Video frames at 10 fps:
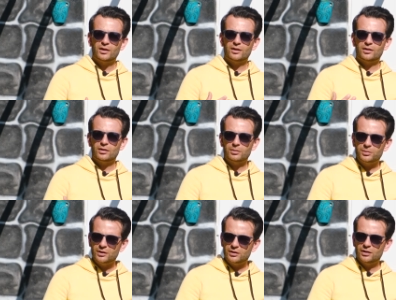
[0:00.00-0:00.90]
e,
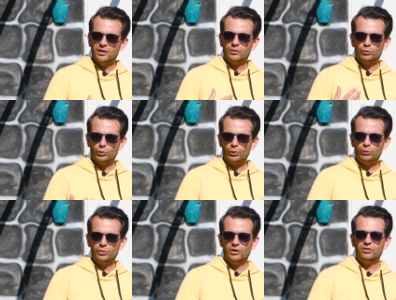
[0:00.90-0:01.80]
bir zor
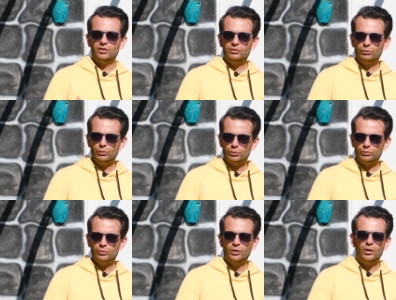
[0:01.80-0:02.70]
süreç
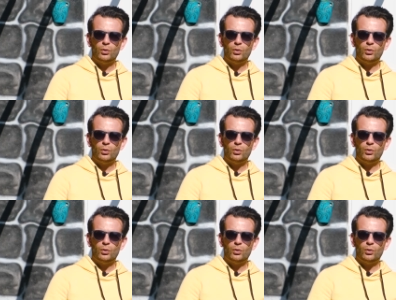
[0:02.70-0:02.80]
yaşıyoruz.